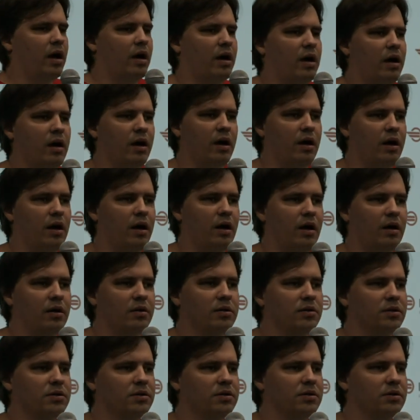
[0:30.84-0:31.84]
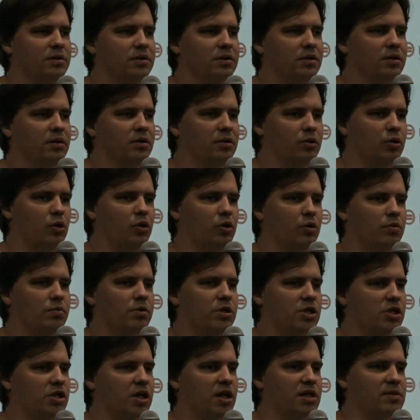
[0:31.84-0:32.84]
А, но
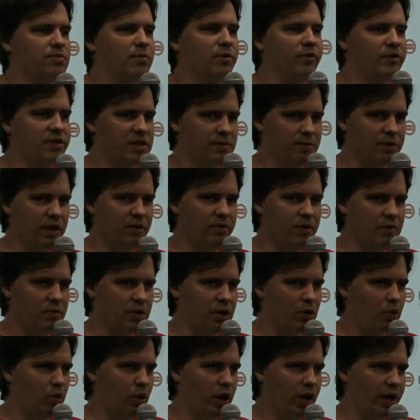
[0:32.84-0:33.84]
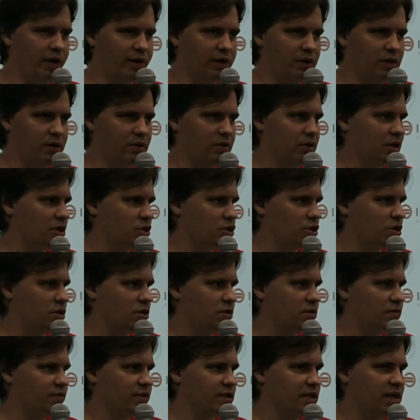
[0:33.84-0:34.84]
сейчас мы возобновим регулярные
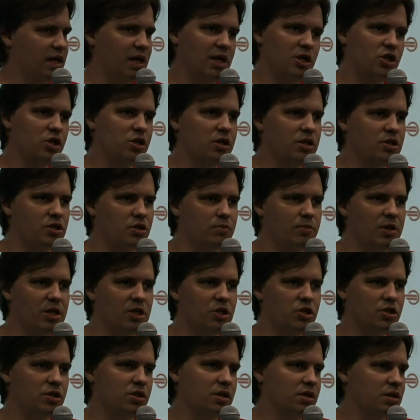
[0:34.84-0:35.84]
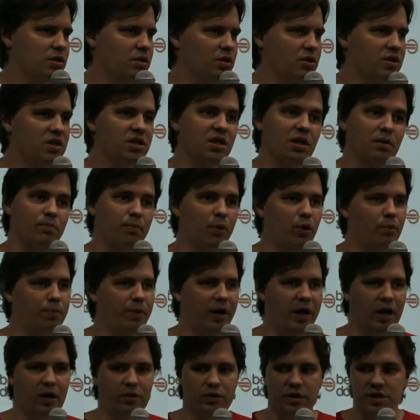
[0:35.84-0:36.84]
наши встречи, ежемесячные, до тех пор,
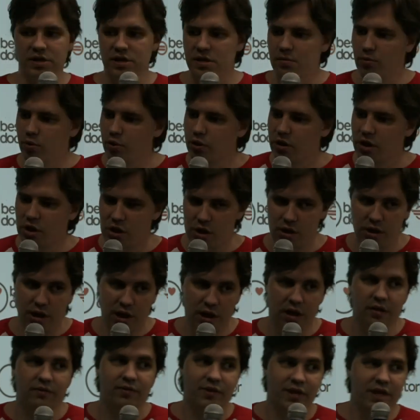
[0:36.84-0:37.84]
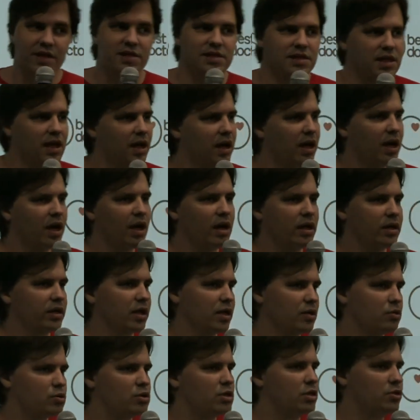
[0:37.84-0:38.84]
пока у нас не будет очередная конференция.
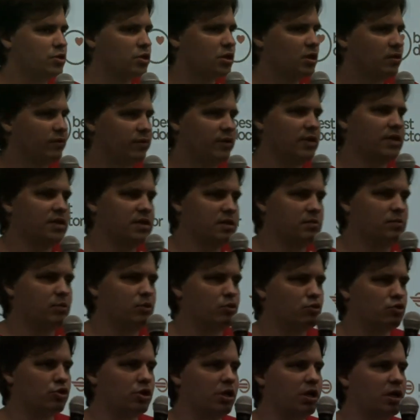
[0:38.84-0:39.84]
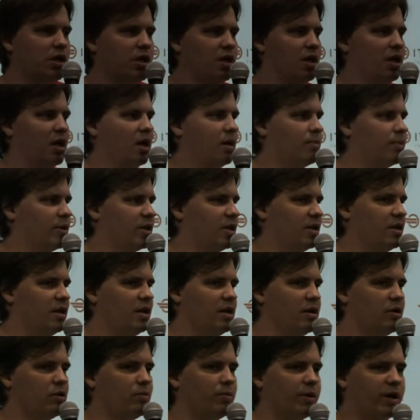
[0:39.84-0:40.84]
Дату следующей конференции мы уже
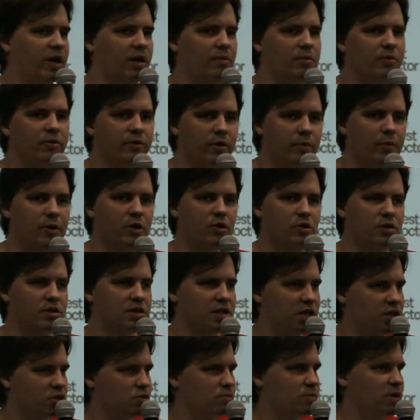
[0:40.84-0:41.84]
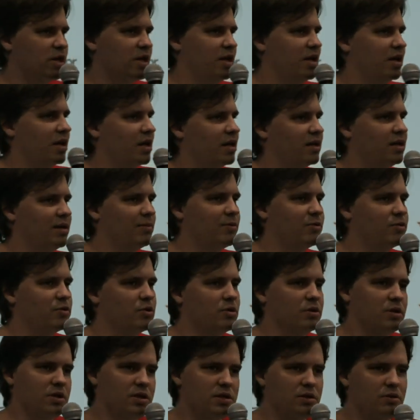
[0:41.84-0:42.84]
определили, но пока мы вам ее не скажем. Когда мы
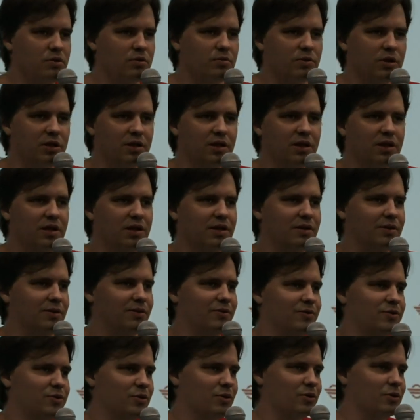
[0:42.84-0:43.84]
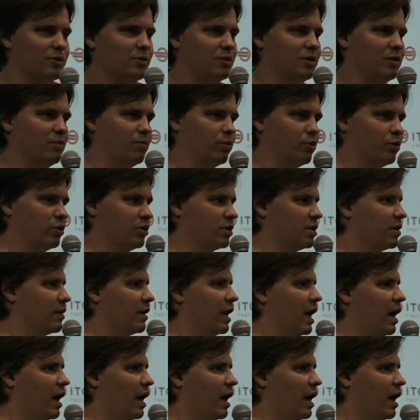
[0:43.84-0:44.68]
все анонсируем, тогда все и будет.